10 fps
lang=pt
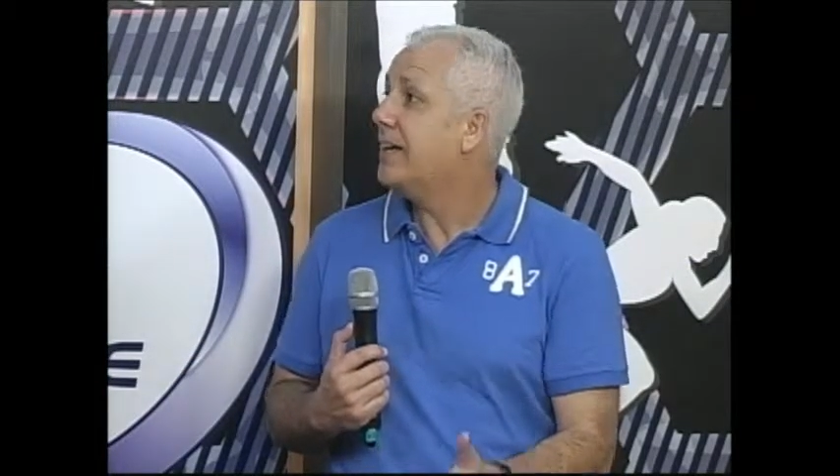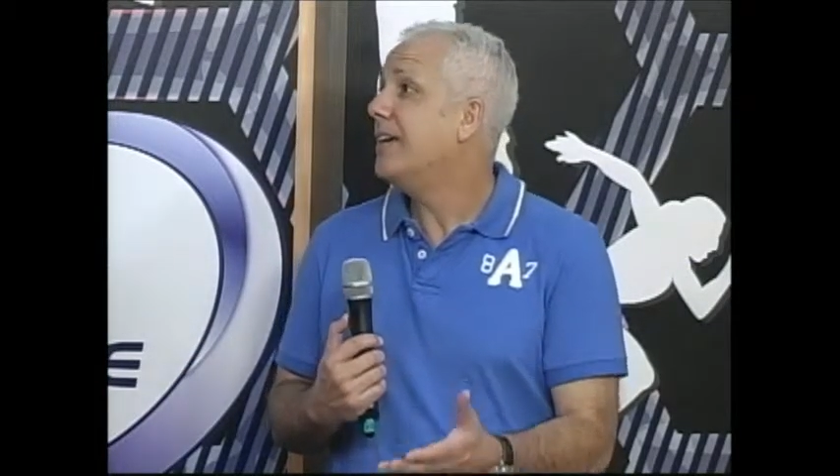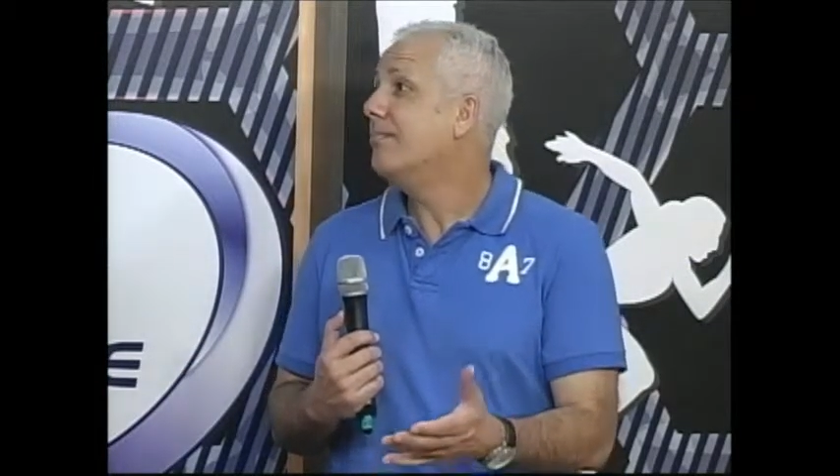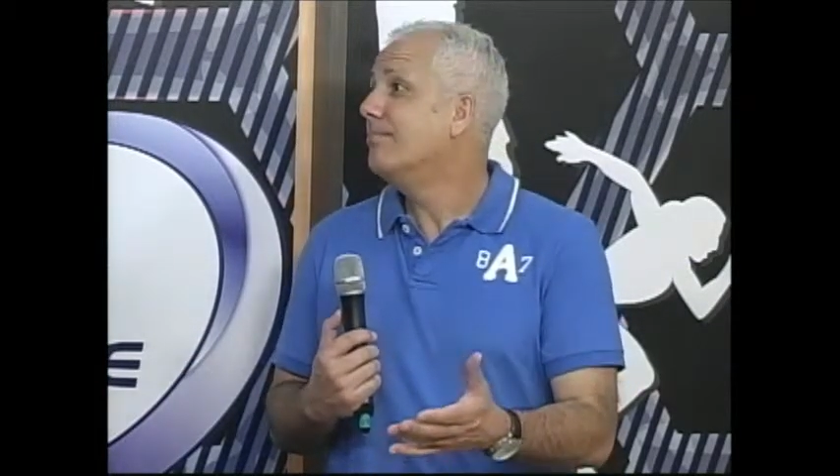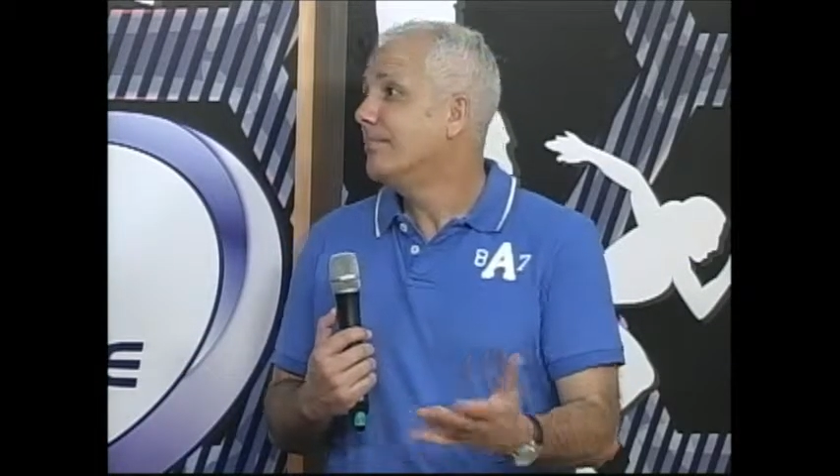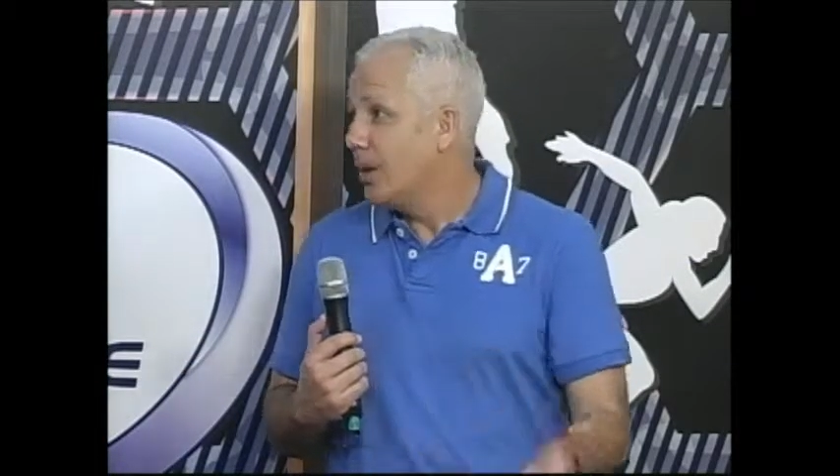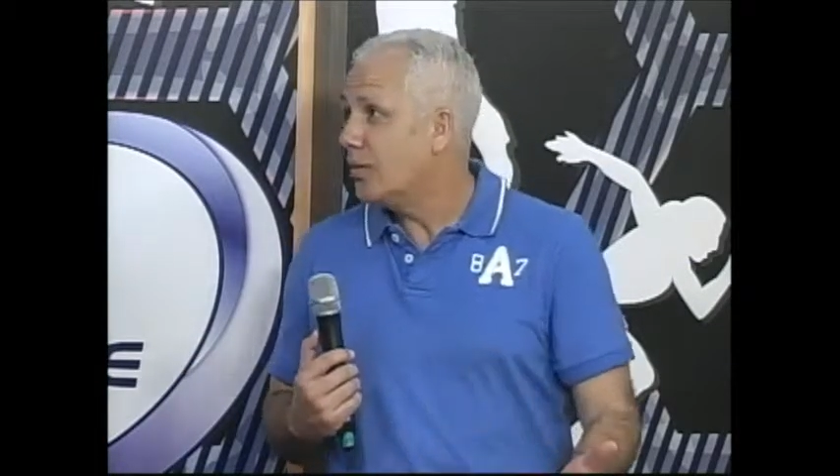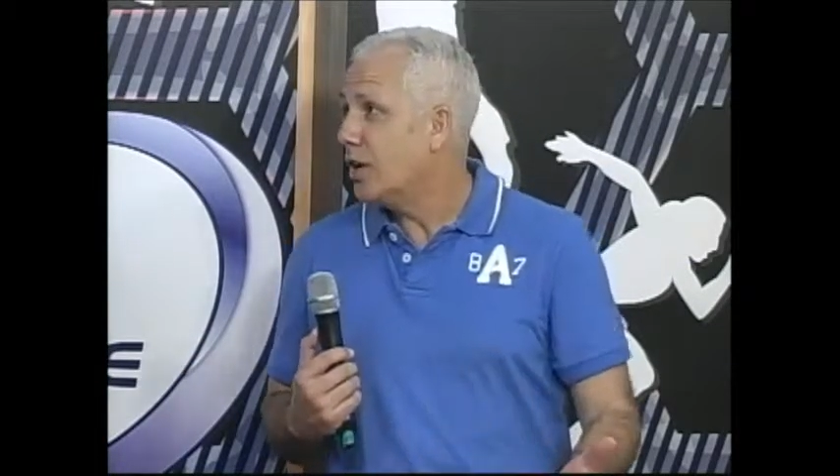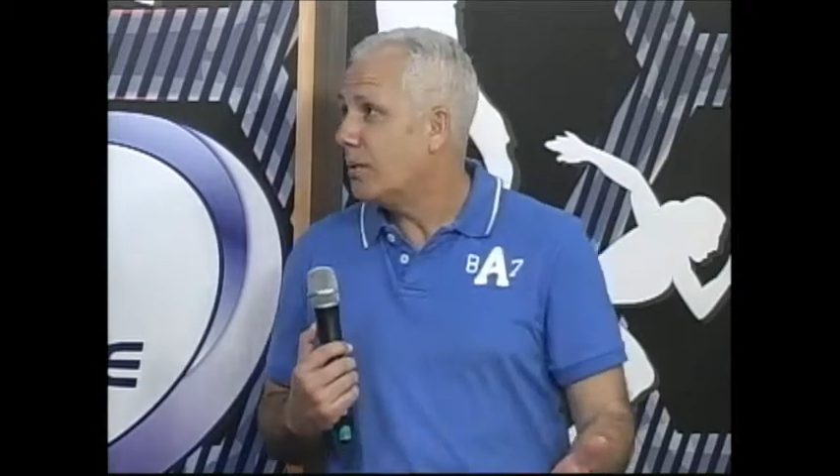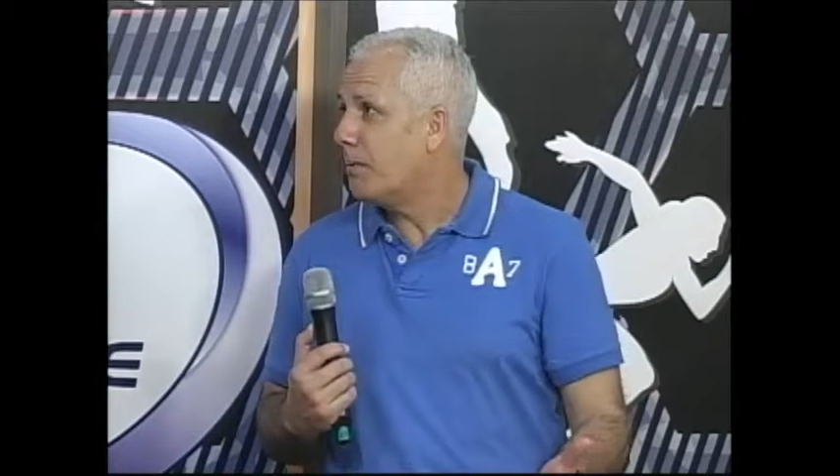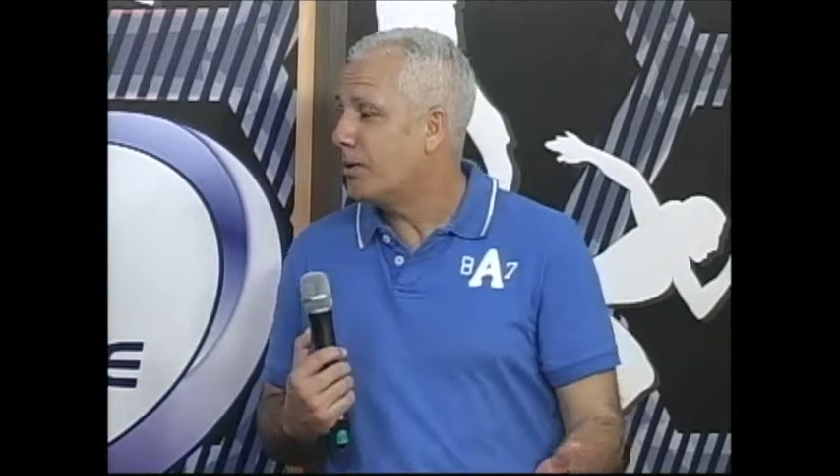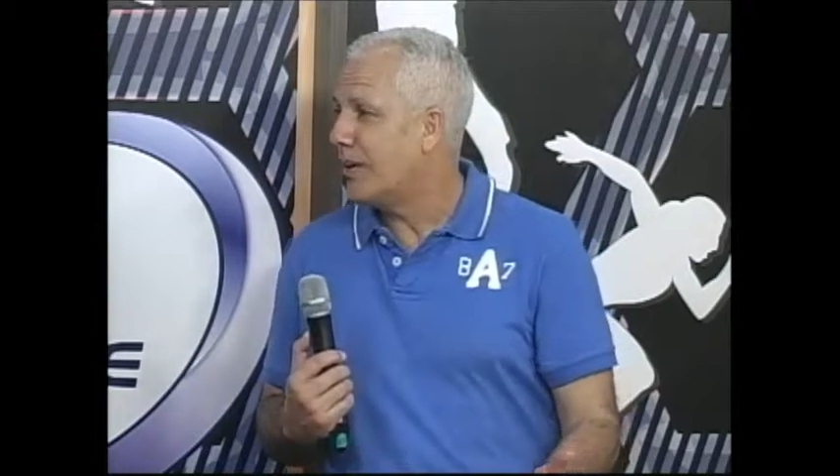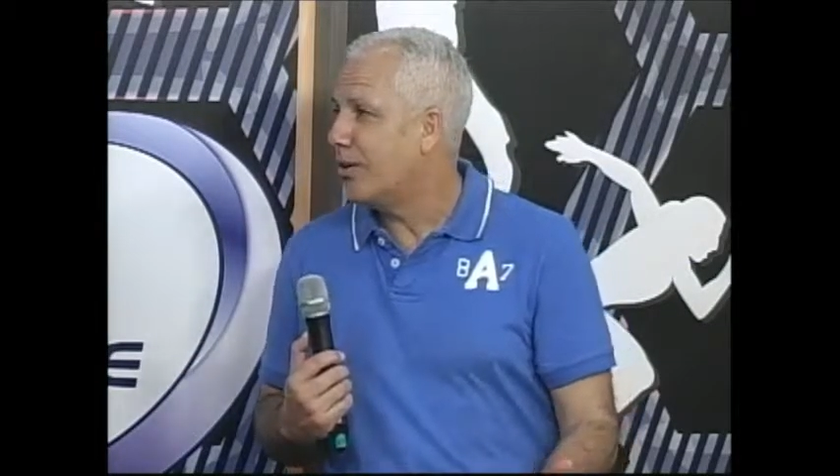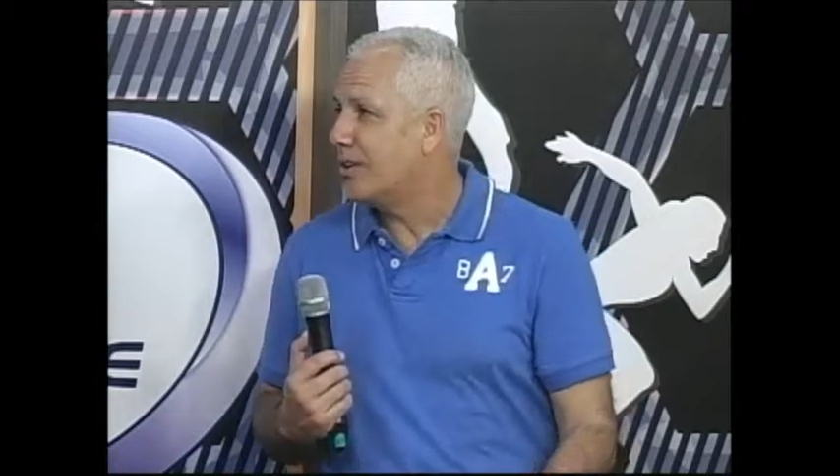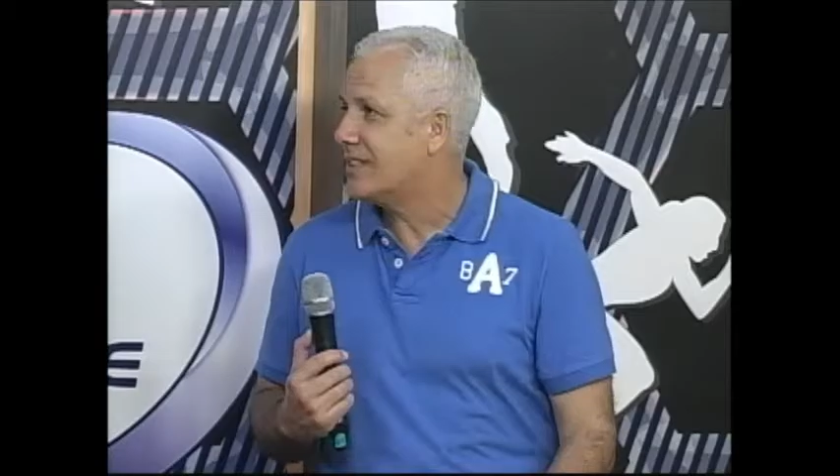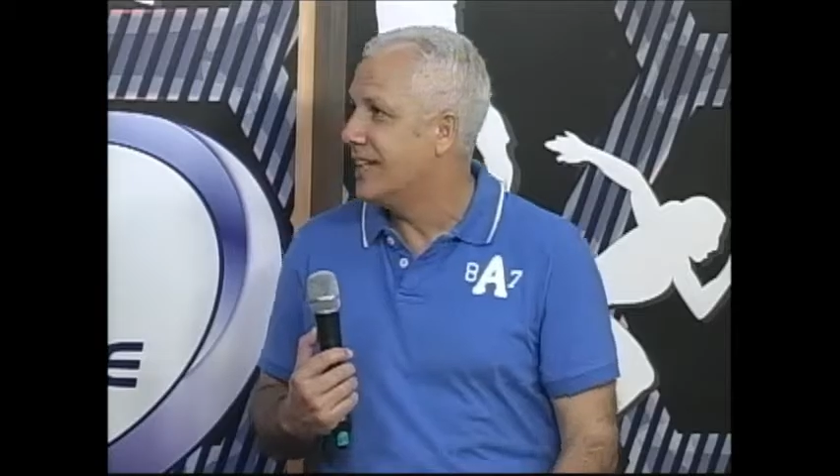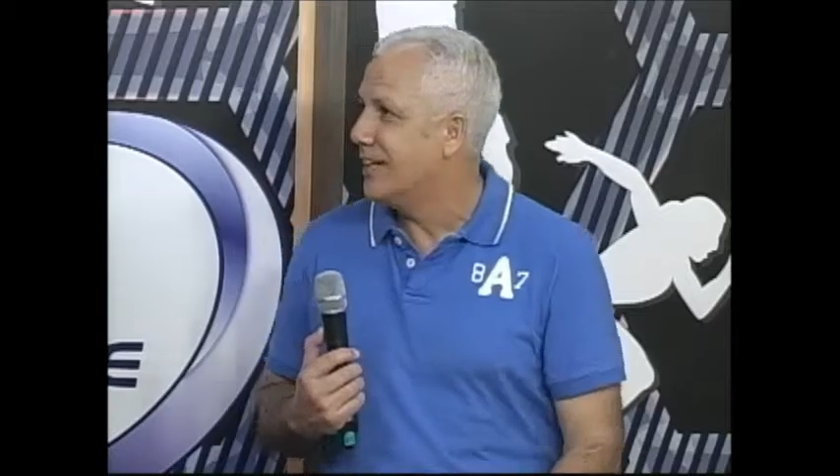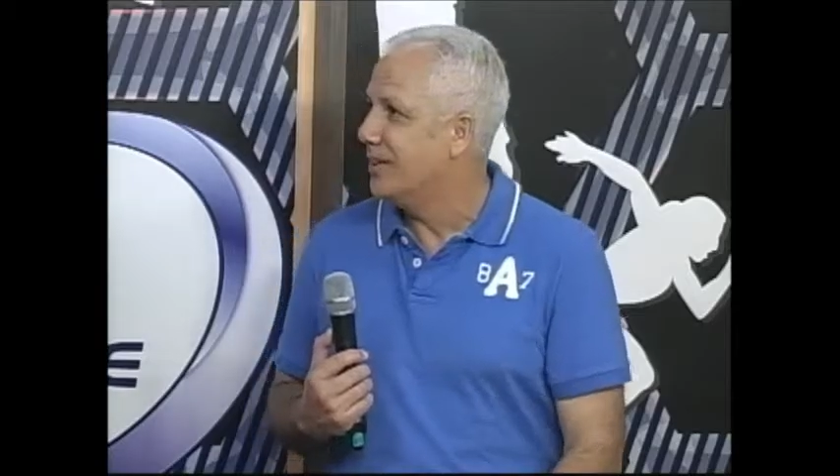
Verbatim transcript: E não deu para Ponta Grossa, Danilo.